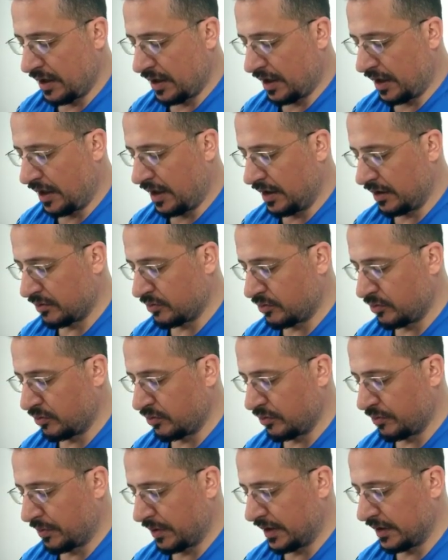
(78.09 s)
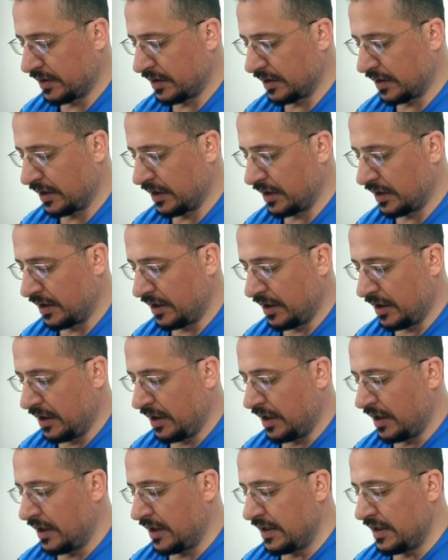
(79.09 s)
alt grup adına
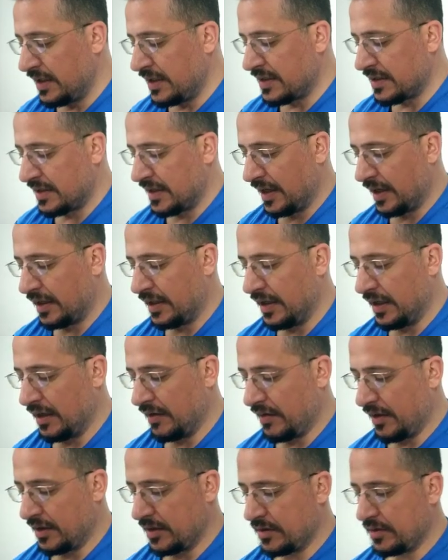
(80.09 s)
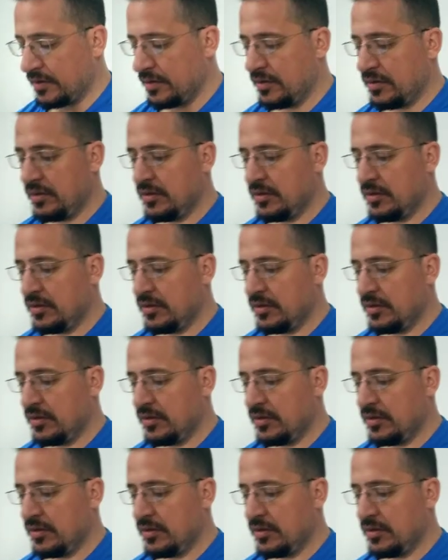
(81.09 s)
istekleri var.